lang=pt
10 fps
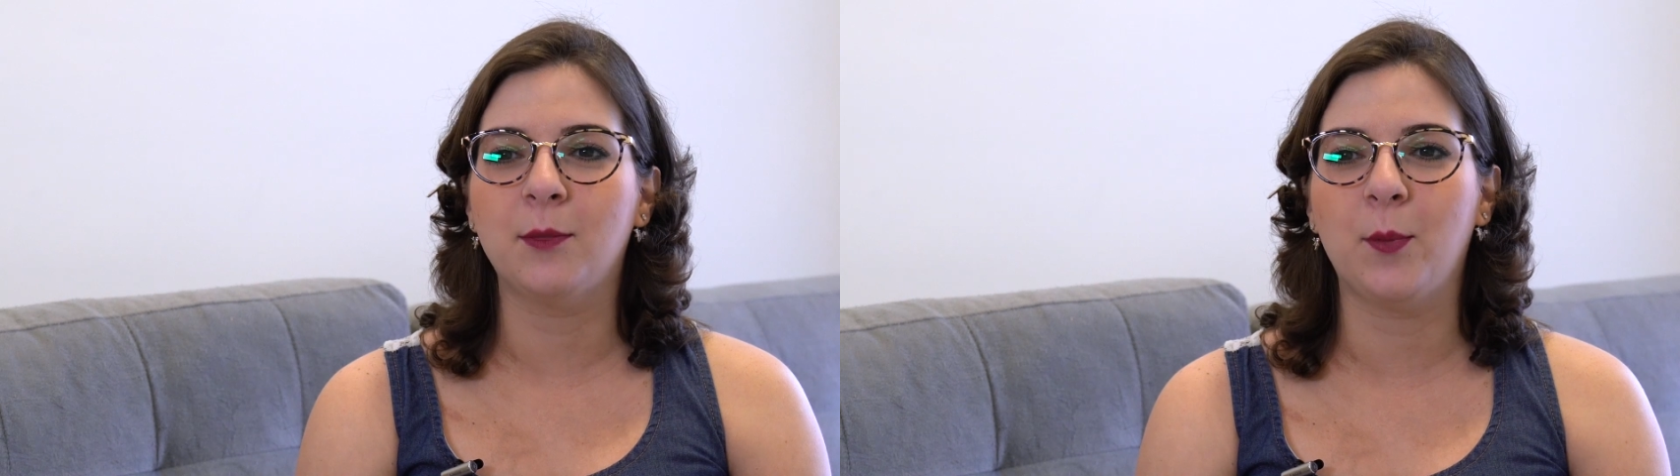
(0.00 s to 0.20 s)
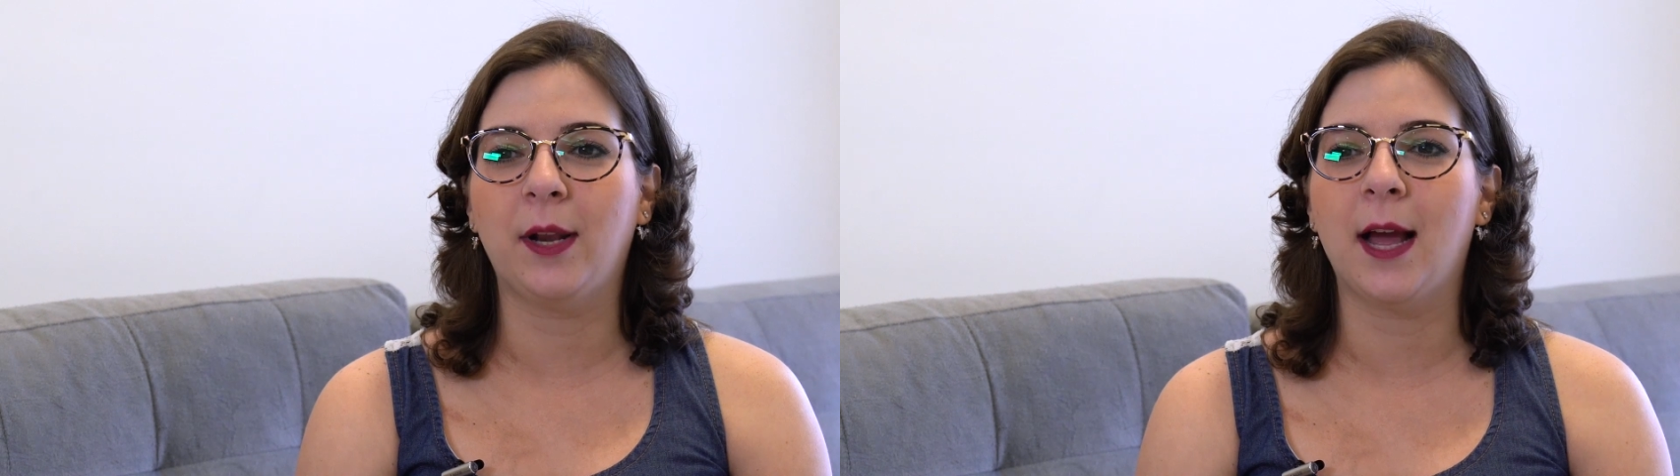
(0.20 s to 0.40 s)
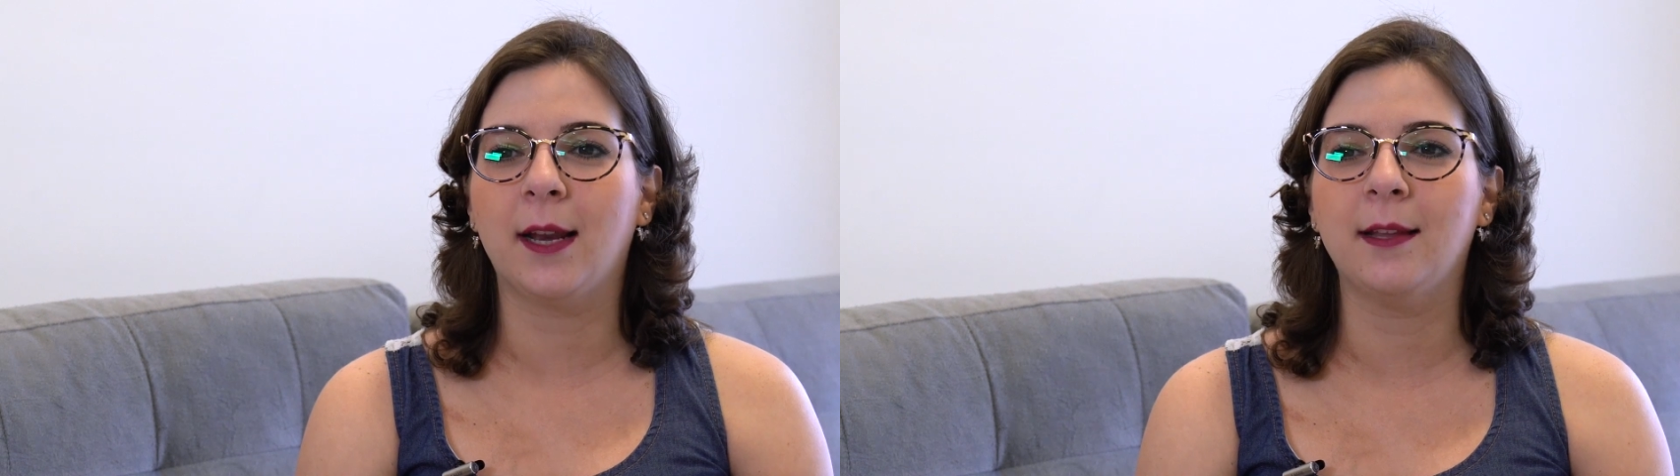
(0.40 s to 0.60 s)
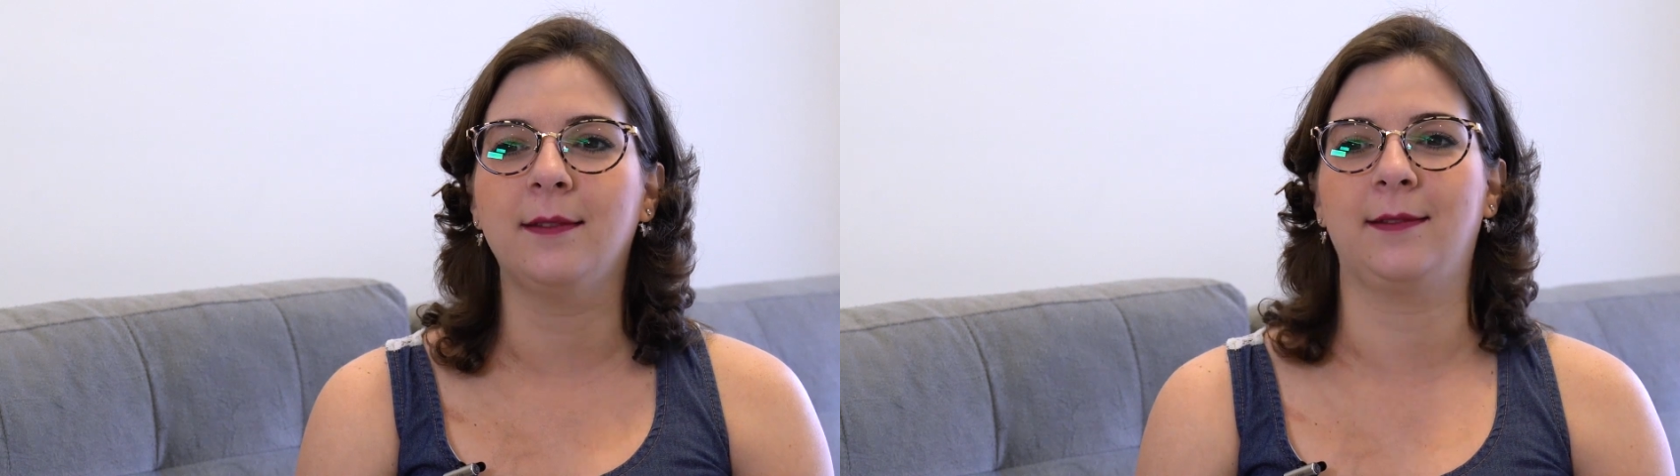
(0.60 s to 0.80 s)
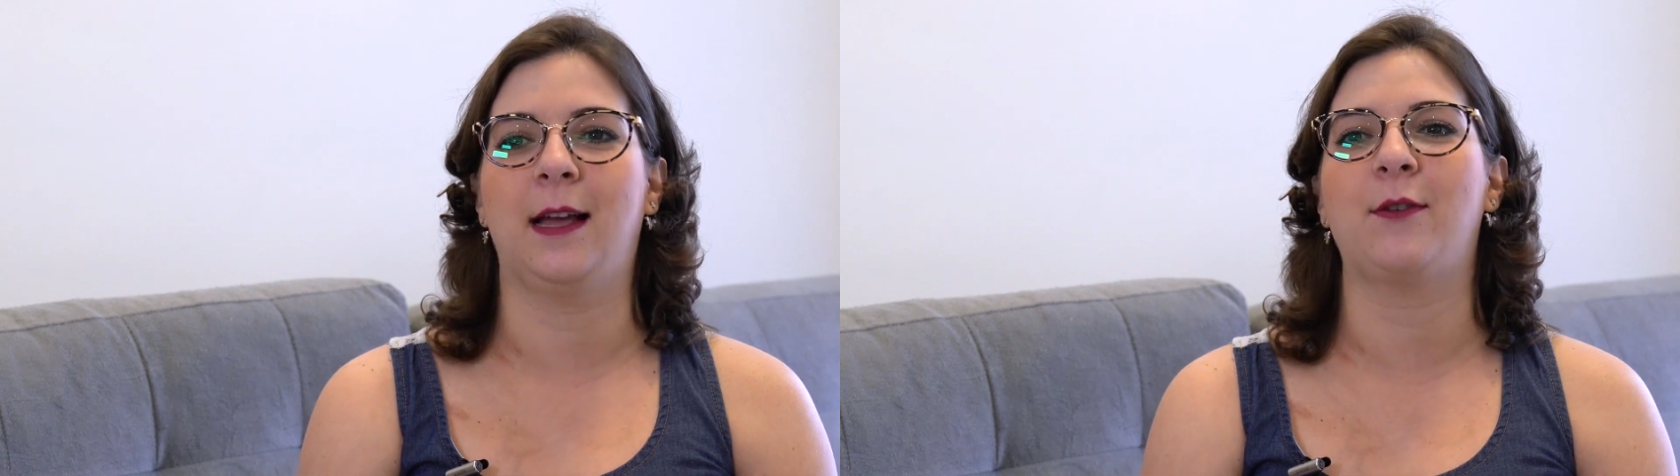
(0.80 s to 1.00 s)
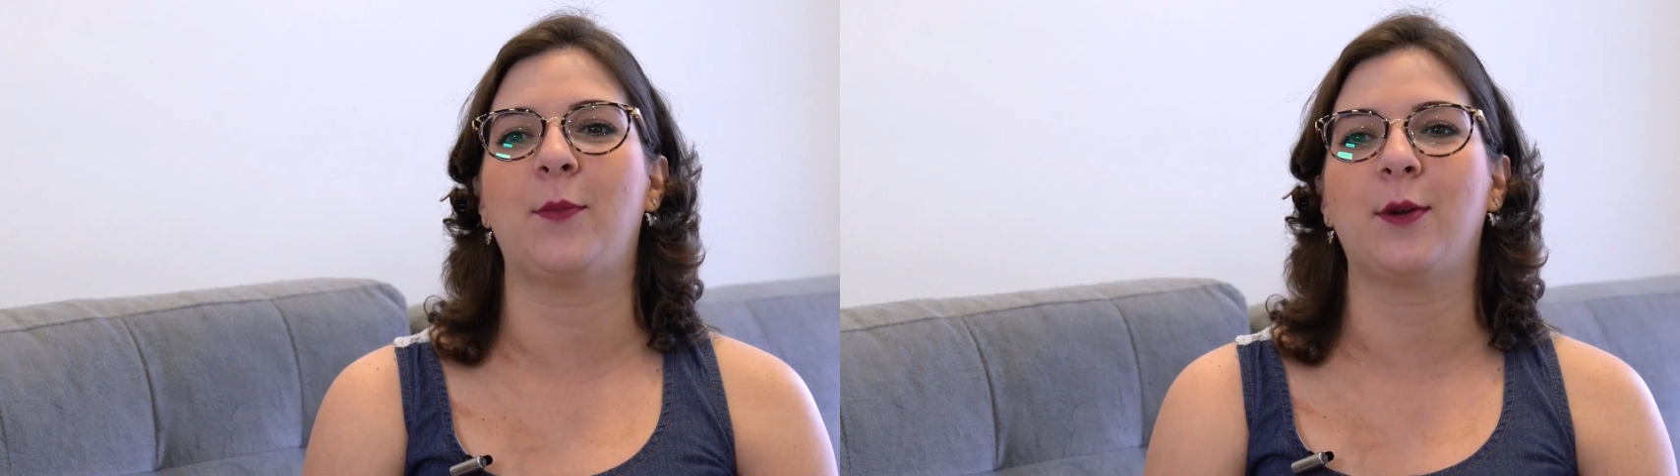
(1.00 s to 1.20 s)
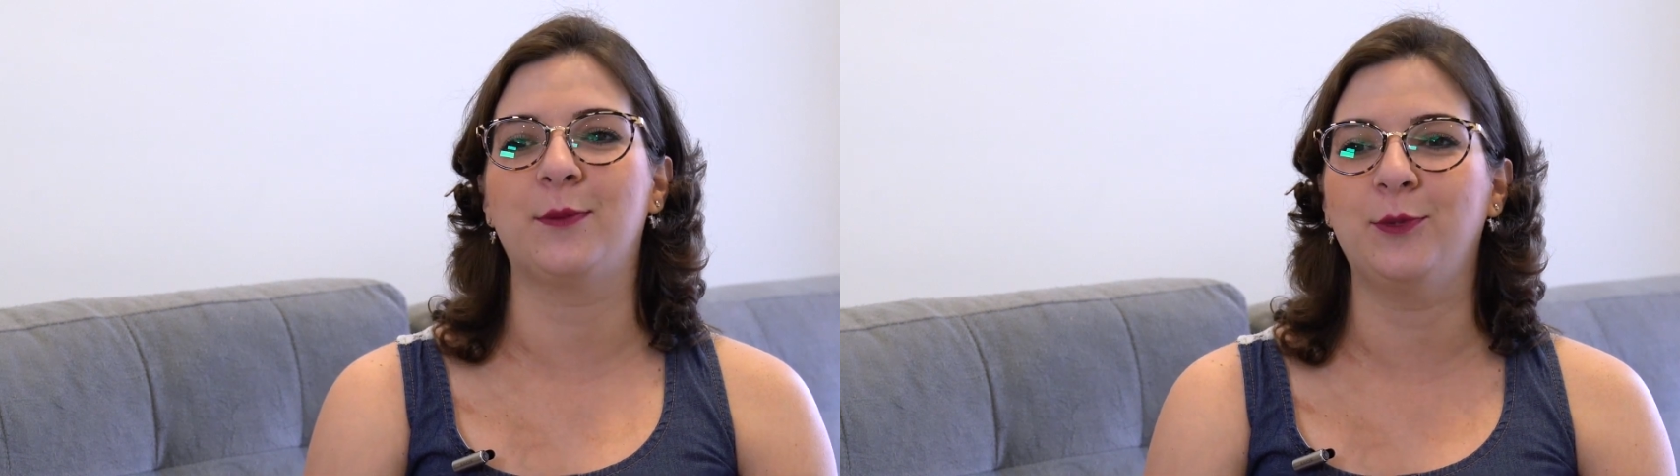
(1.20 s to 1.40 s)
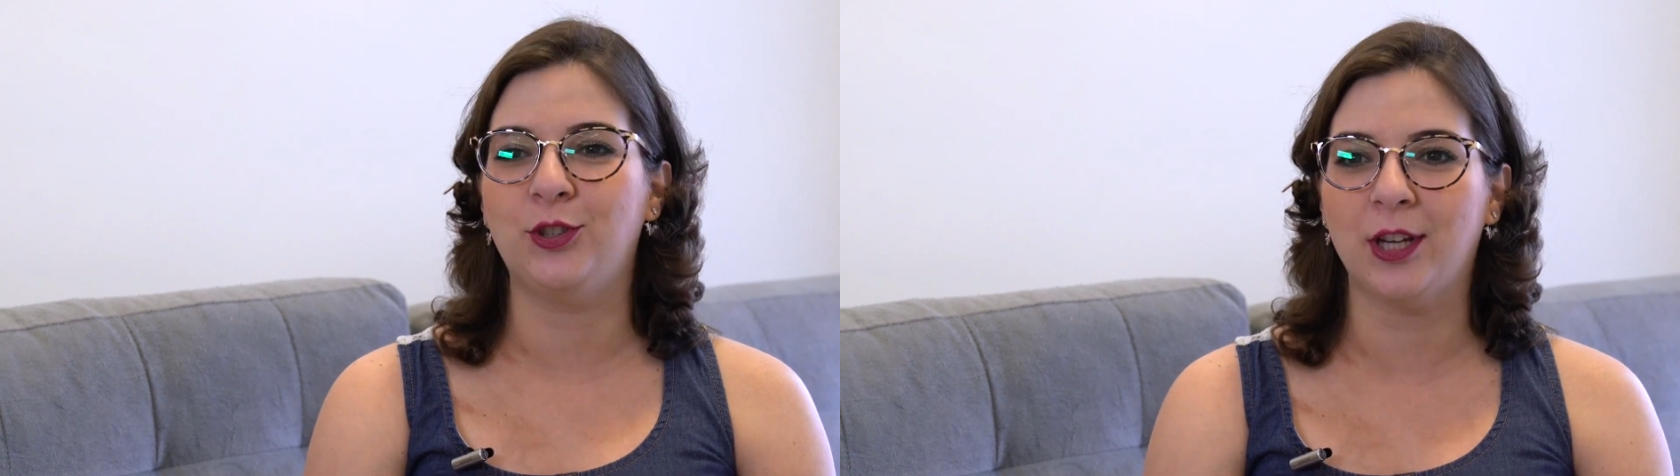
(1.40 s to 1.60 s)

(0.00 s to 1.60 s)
meu milagre, estava próximo de